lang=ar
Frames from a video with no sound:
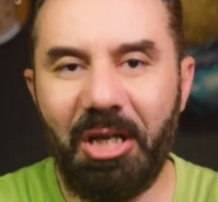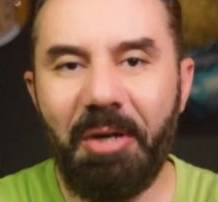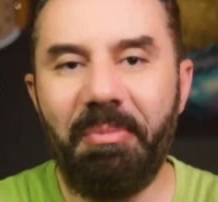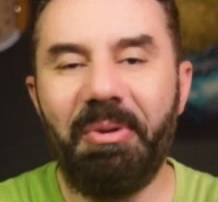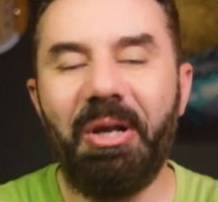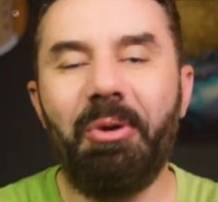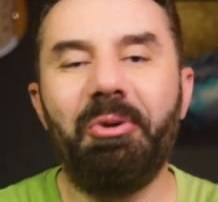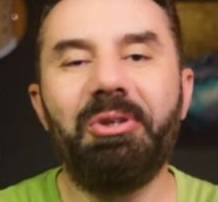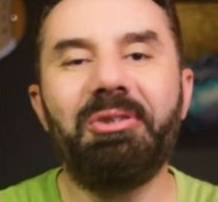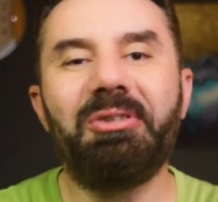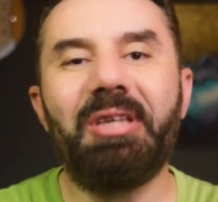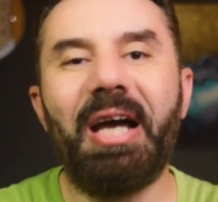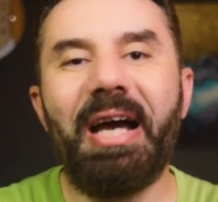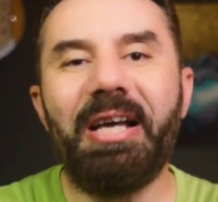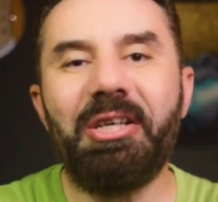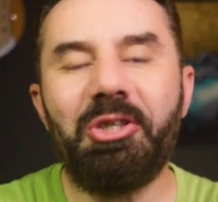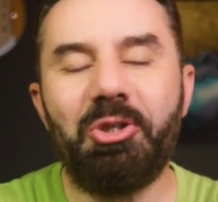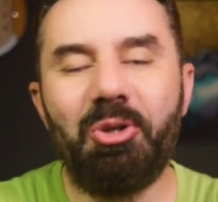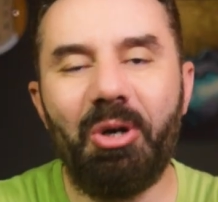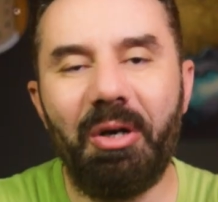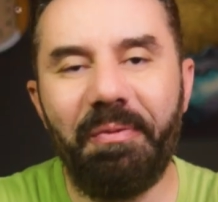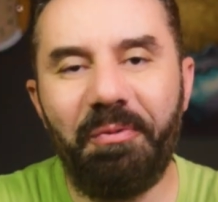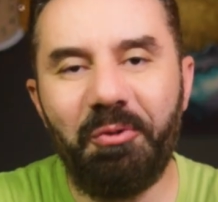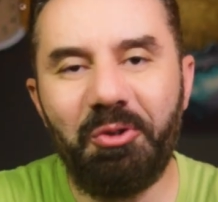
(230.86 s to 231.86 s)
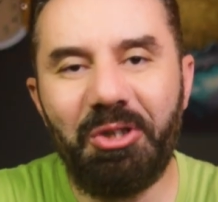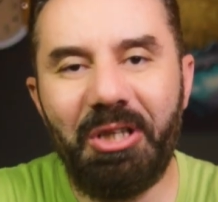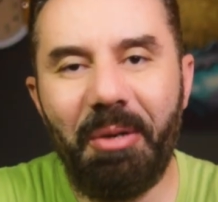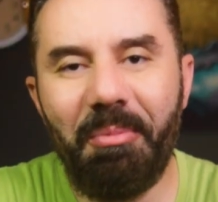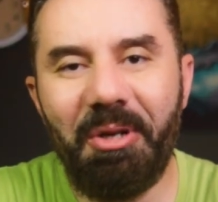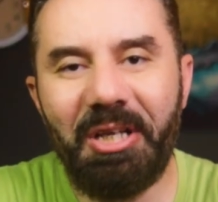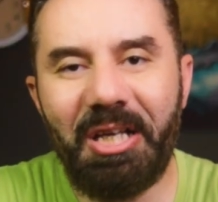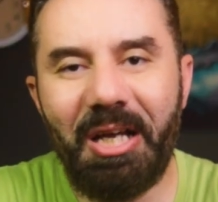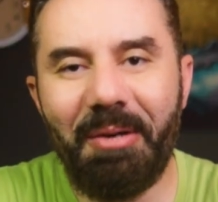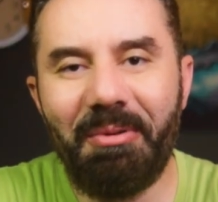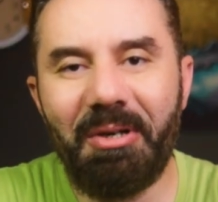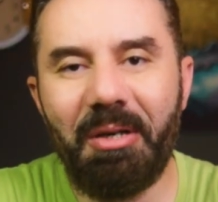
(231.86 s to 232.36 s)
طيب لو انت عايز تقف قدام
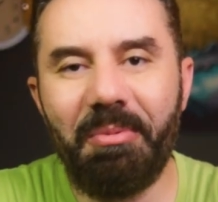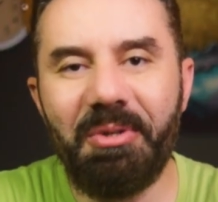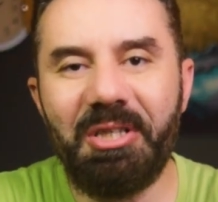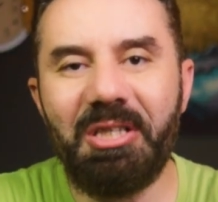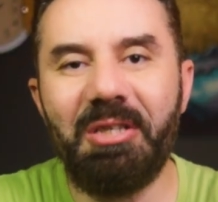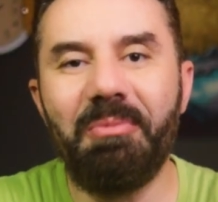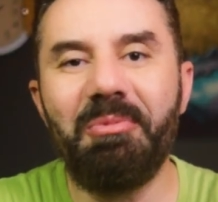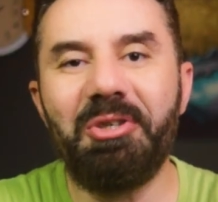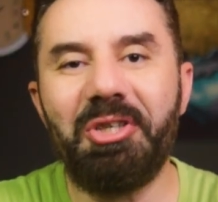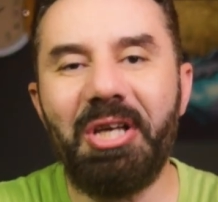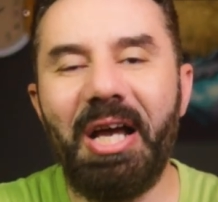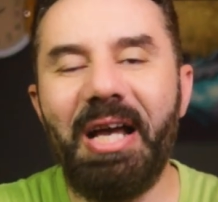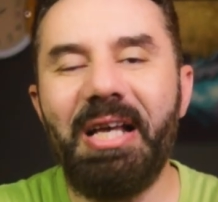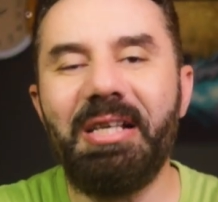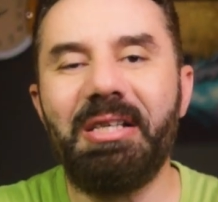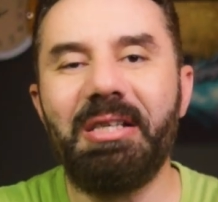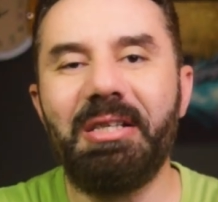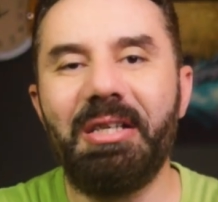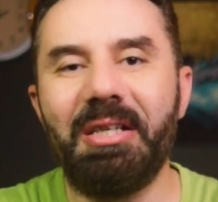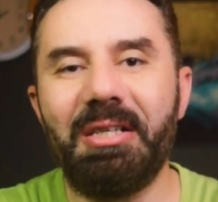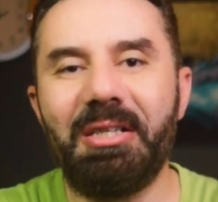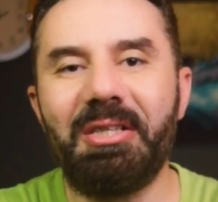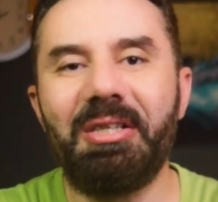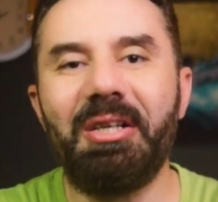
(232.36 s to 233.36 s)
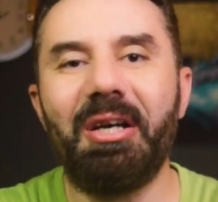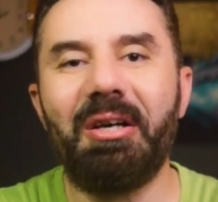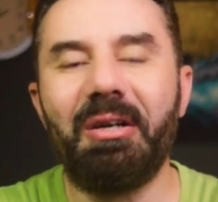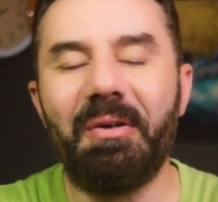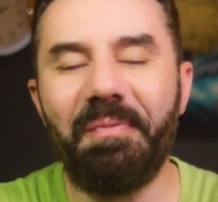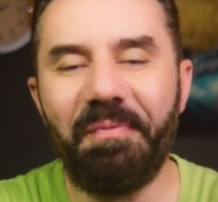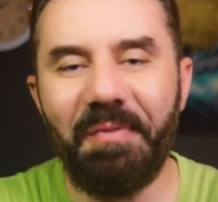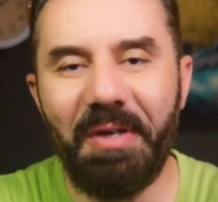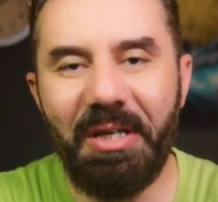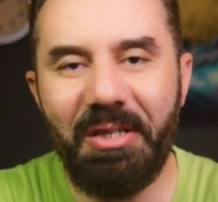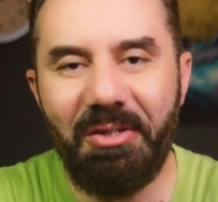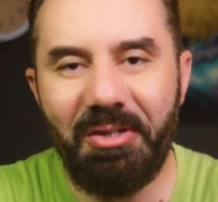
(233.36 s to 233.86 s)
الكاميرا بس مش عايز الناس
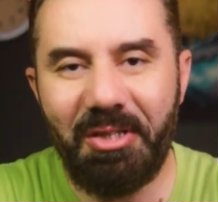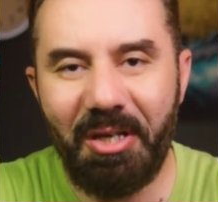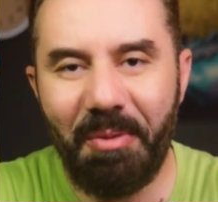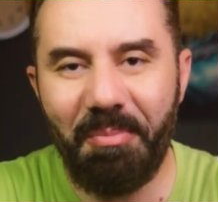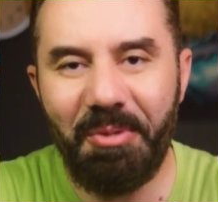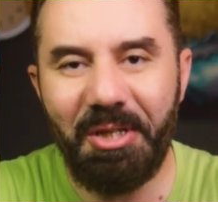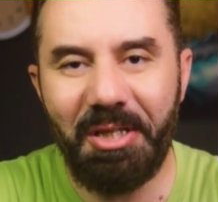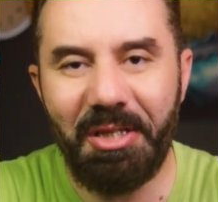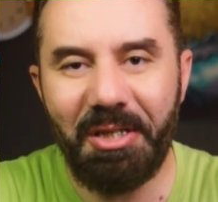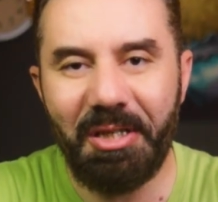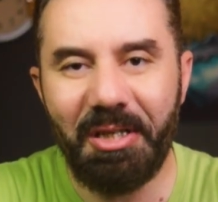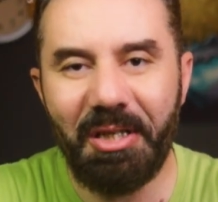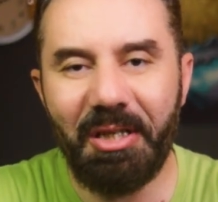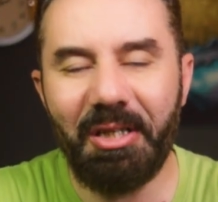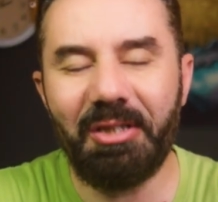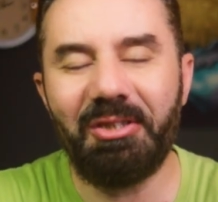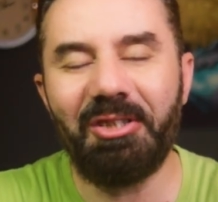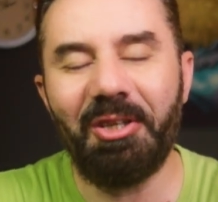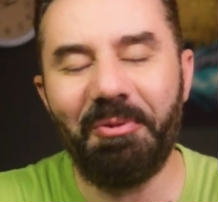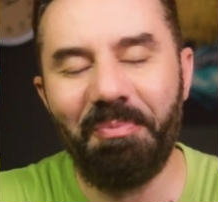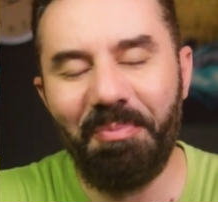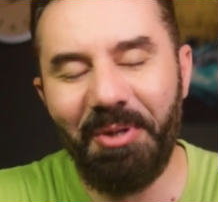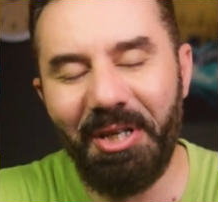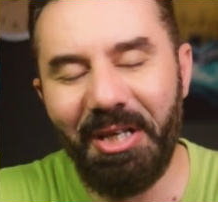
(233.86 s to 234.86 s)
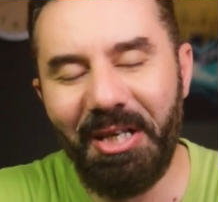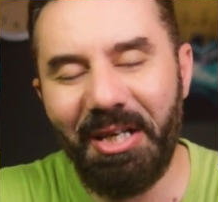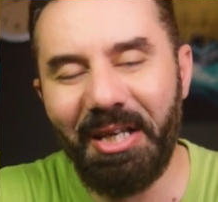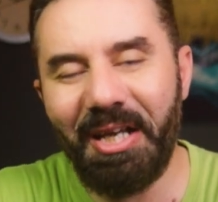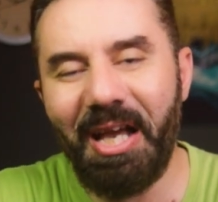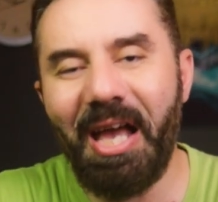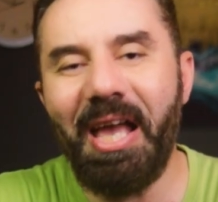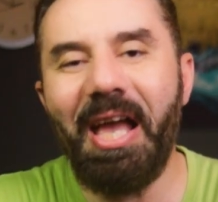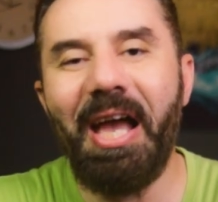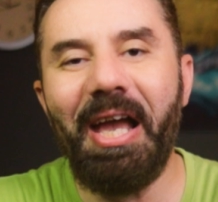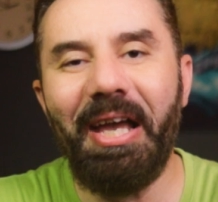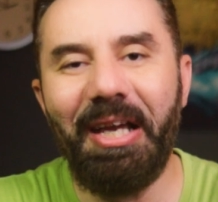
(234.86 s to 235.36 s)
تعرف انت مين التطبيق اللي
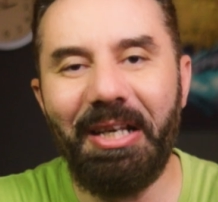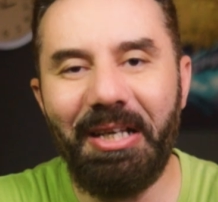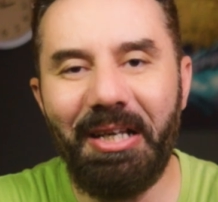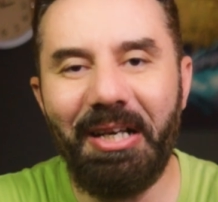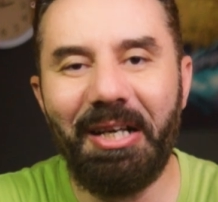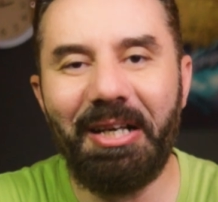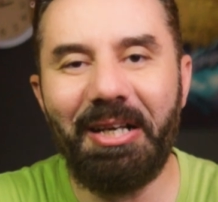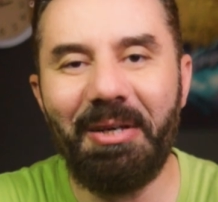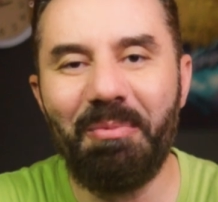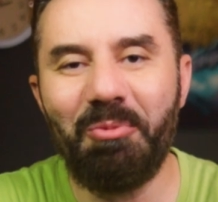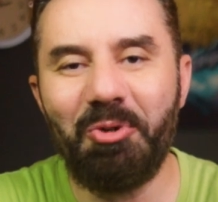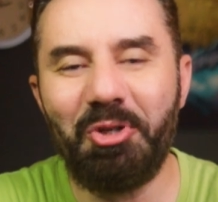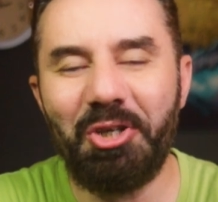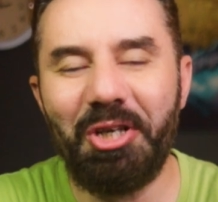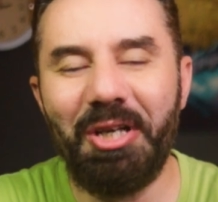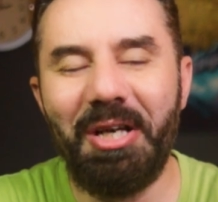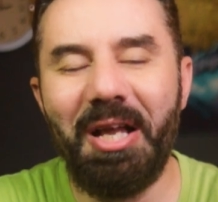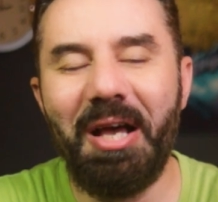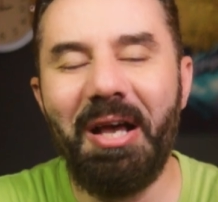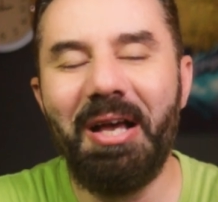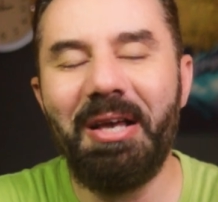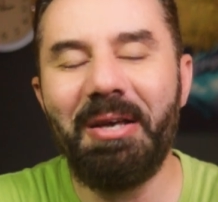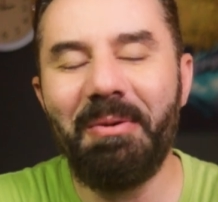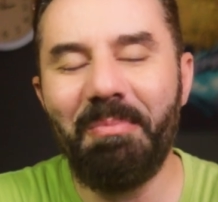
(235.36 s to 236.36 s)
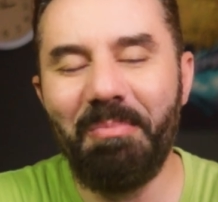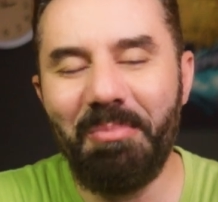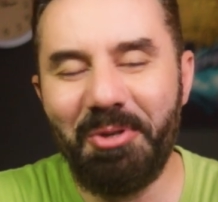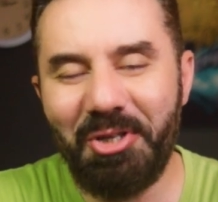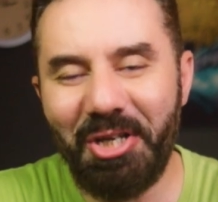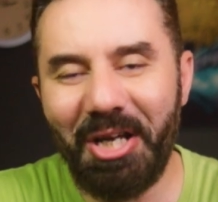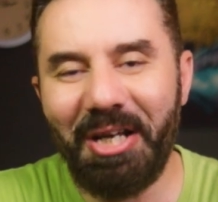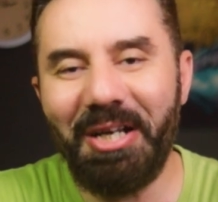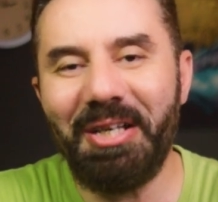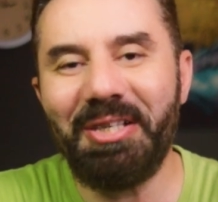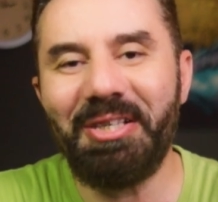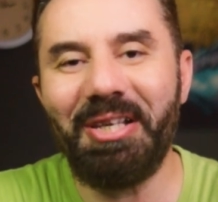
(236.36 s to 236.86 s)
جاي هيحل لك المشكله
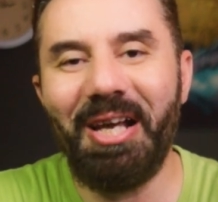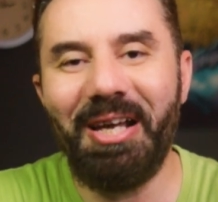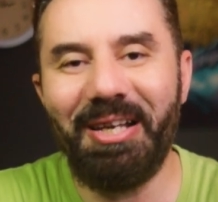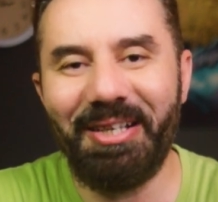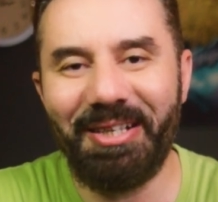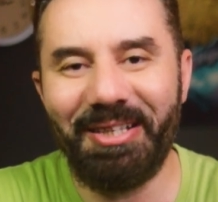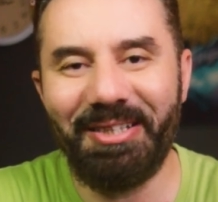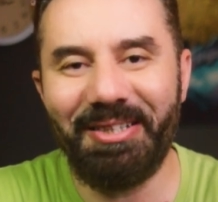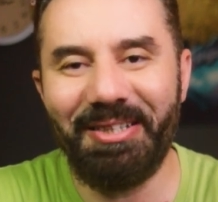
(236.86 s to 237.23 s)
بشكل سهل